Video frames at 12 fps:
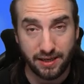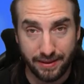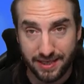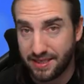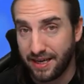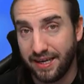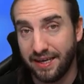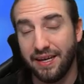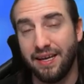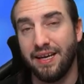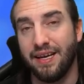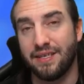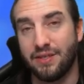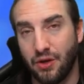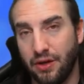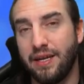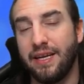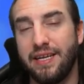mehr sein,
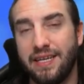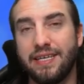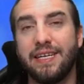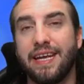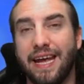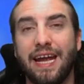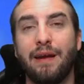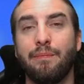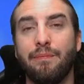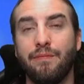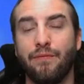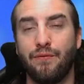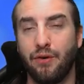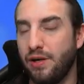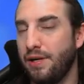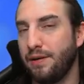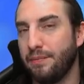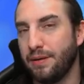sondern in-game
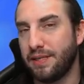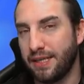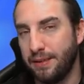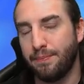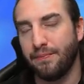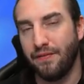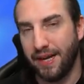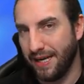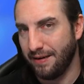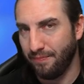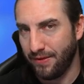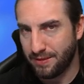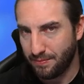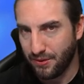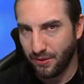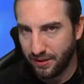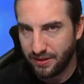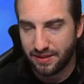voll betrieben werden. Das
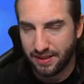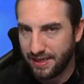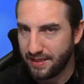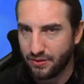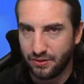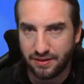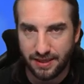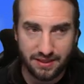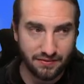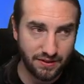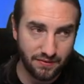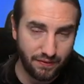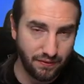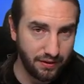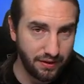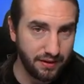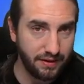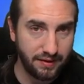bedeutet also, das, was wir
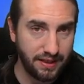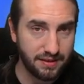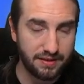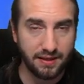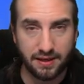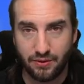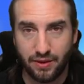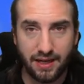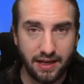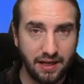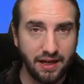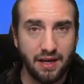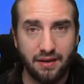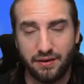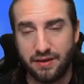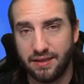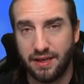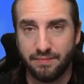vorhin jetzt aktuell
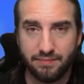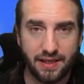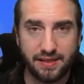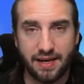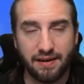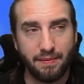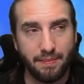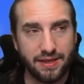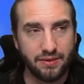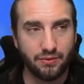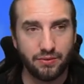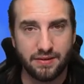in dieser, na, sagen wir mal so,